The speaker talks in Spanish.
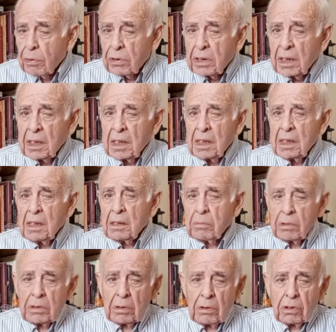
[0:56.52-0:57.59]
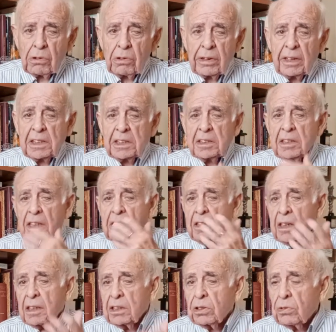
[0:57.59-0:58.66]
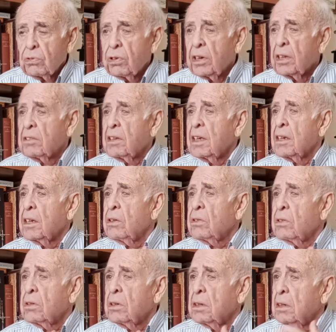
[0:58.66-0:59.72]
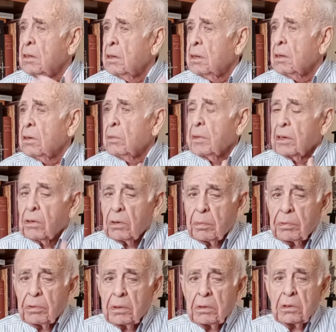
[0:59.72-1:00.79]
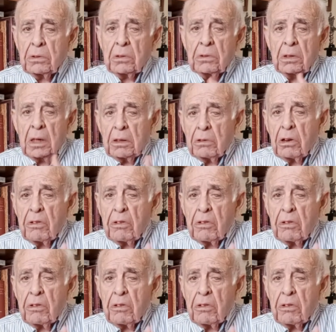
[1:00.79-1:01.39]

porque bueno, los congresistas tienen su criterio y a lo mejor pues no,